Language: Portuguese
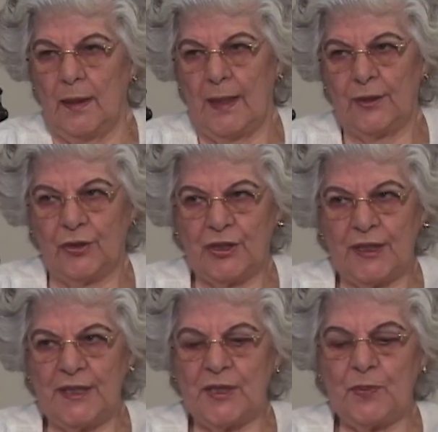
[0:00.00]
A
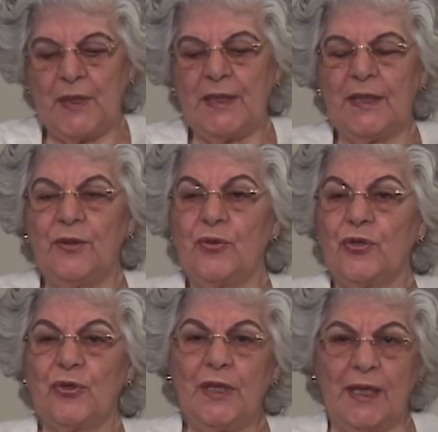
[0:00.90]
doutrina espírita nos
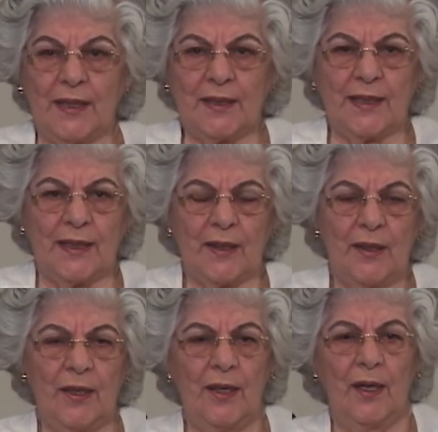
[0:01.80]
orienta
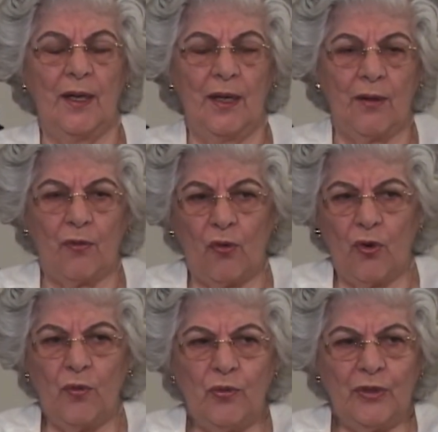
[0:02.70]

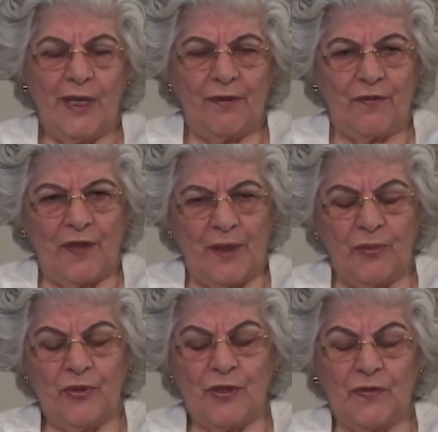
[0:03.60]
como
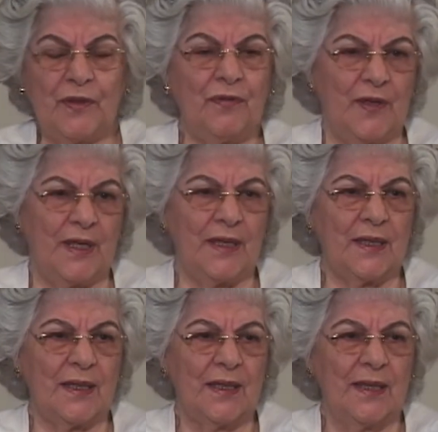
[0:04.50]
devemos viver,